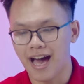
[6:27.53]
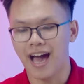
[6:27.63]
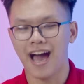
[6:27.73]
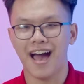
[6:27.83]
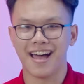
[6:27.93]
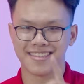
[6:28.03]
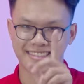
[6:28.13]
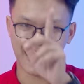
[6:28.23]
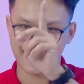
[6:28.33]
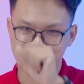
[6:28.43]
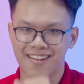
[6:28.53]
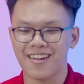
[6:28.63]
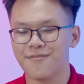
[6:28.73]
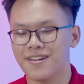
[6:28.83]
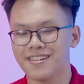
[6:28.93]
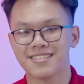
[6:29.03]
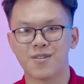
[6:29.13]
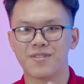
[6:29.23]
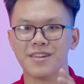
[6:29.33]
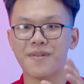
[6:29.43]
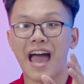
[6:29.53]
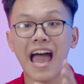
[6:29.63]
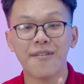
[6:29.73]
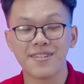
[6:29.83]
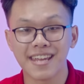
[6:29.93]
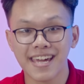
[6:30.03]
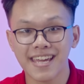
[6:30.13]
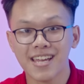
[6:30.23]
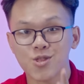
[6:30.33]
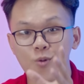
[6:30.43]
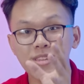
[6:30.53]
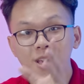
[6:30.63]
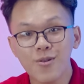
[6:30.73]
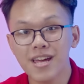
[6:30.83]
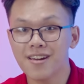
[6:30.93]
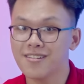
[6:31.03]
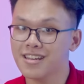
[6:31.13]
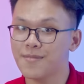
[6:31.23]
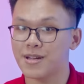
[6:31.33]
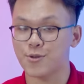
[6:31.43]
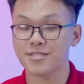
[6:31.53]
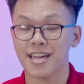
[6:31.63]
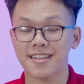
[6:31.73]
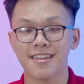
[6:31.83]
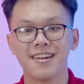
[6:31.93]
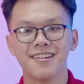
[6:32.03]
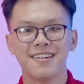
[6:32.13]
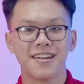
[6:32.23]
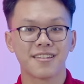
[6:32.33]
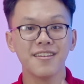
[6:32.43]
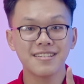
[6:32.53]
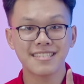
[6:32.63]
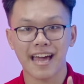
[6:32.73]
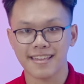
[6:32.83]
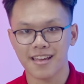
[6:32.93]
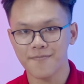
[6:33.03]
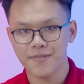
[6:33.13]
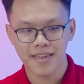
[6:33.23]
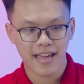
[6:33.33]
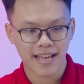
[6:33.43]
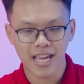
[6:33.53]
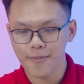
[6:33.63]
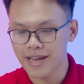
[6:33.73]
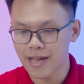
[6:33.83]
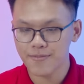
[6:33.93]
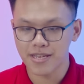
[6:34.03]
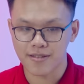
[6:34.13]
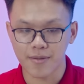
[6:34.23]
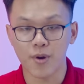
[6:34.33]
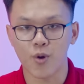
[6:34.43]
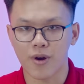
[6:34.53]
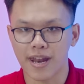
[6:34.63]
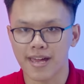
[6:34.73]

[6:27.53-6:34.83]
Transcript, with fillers: À, tại sao lại vậy? Trong khi mà a em đê tốn nhiều điện hơn khi mà stress test. Đơn giản nhá, khi mà anh em nhìn cái biểu đồ này